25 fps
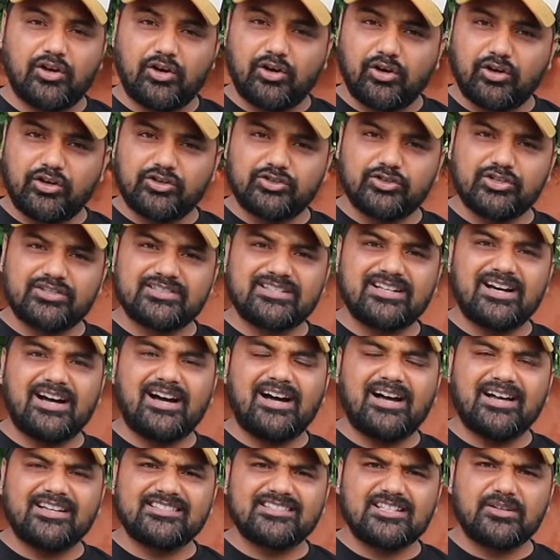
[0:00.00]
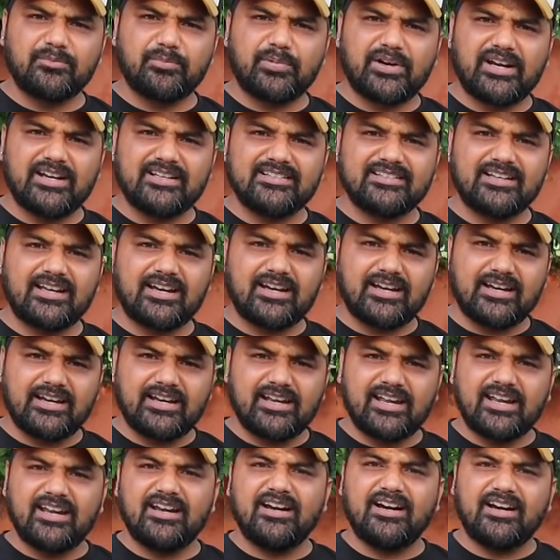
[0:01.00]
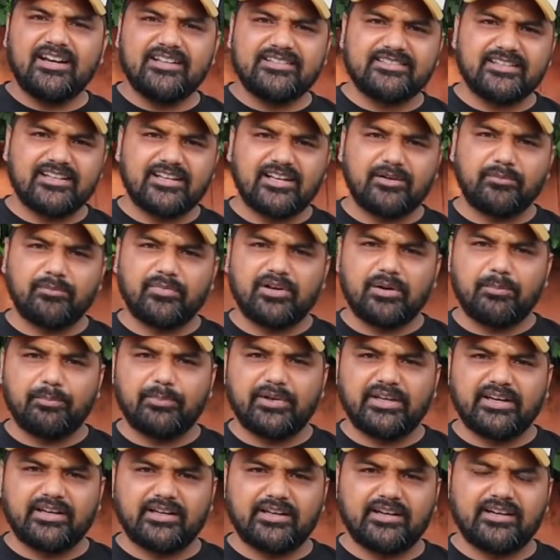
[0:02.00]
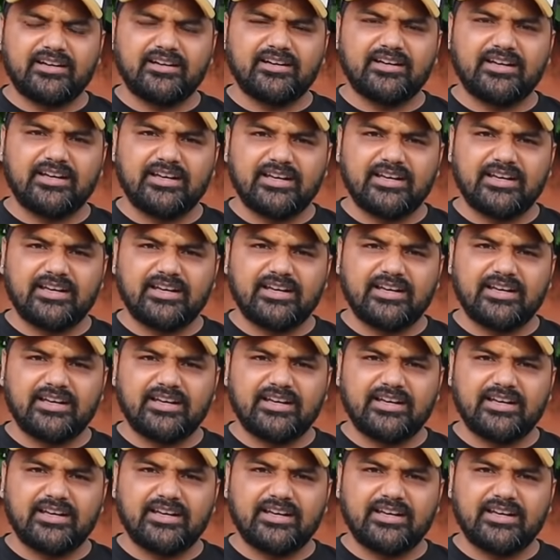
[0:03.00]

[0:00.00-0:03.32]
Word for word: और जो इसका आस्किंग प्राइस है नई गाड़ी से अगर हम कंपेयर करें